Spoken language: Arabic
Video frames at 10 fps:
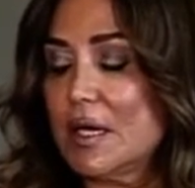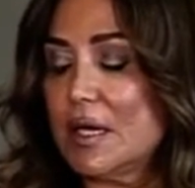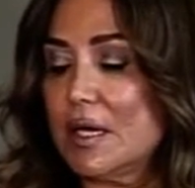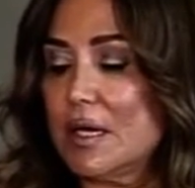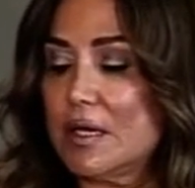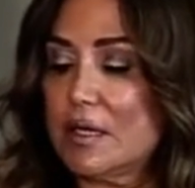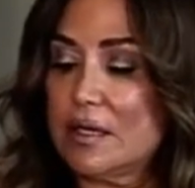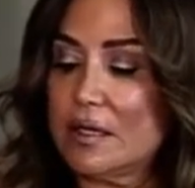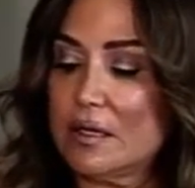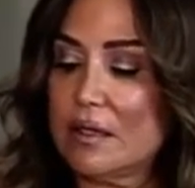
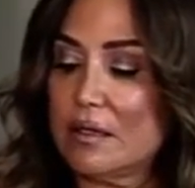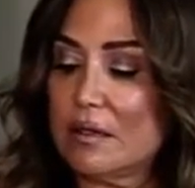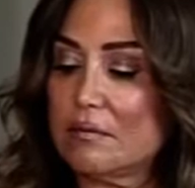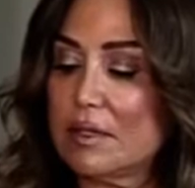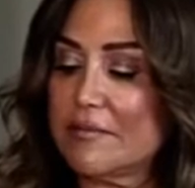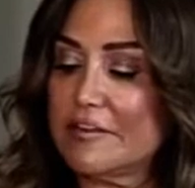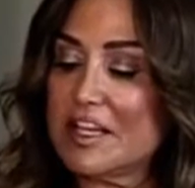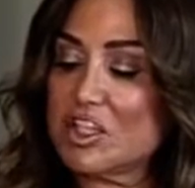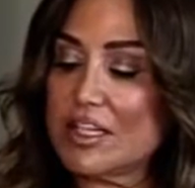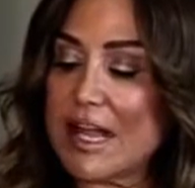آه،
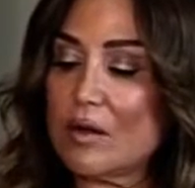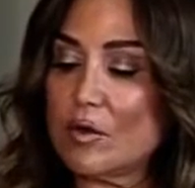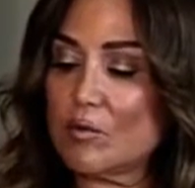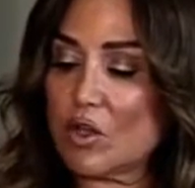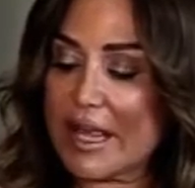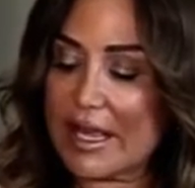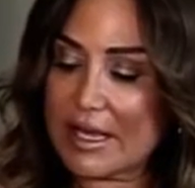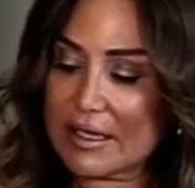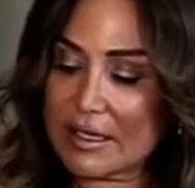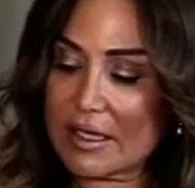الفناجين قهوه
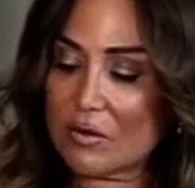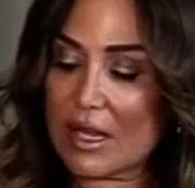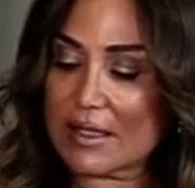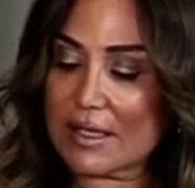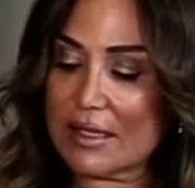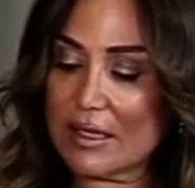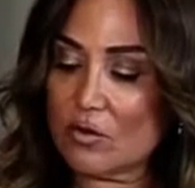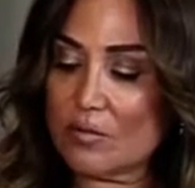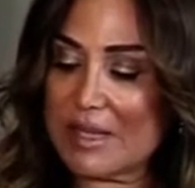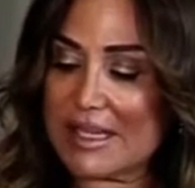مودرن كلهم حطينا
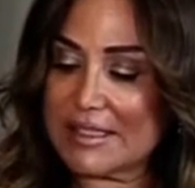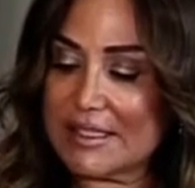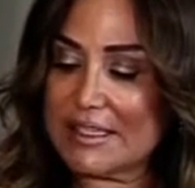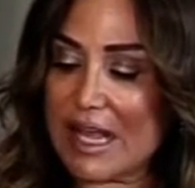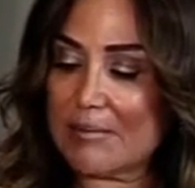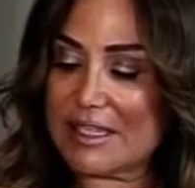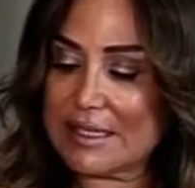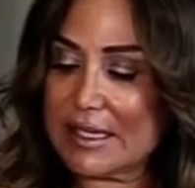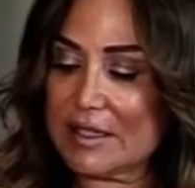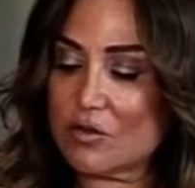لهم بلاتين على
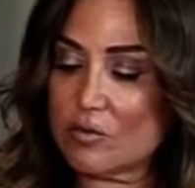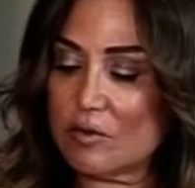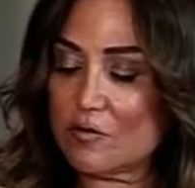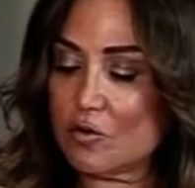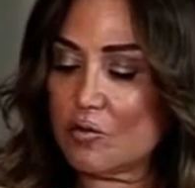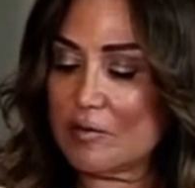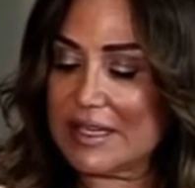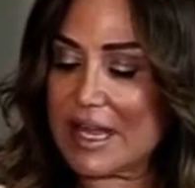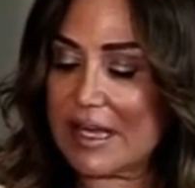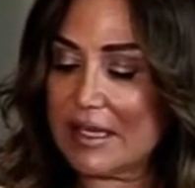مسكاتهم من فوق ومن
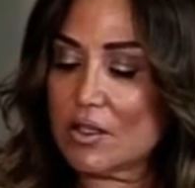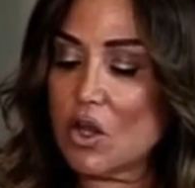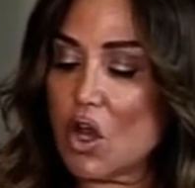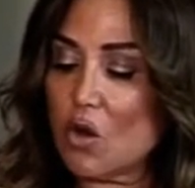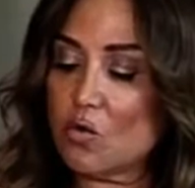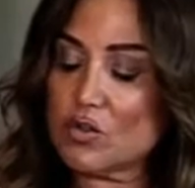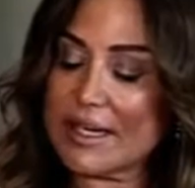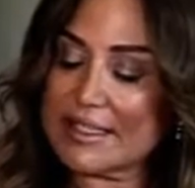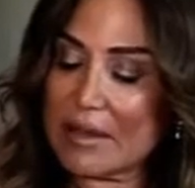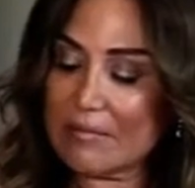تحت
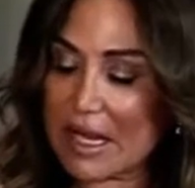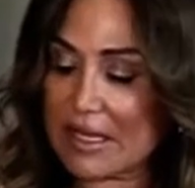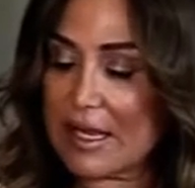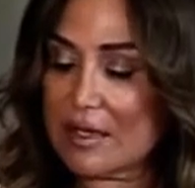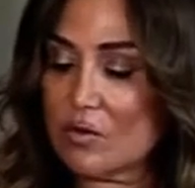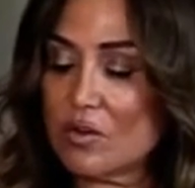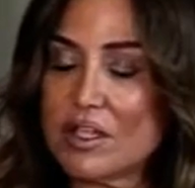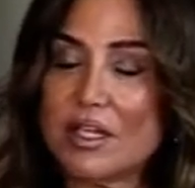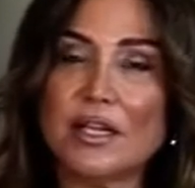ورسمنا عليهم